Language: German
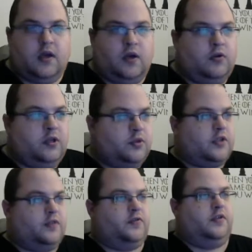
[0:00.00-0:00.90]
Hallo, liebe
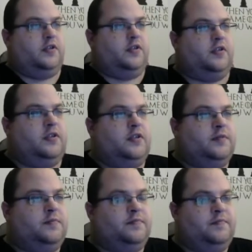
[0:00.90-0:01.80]
Schachfreunde.
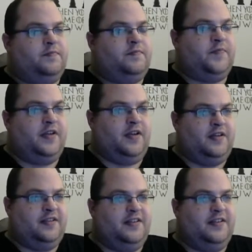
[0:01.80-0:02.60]
Ähm, ja,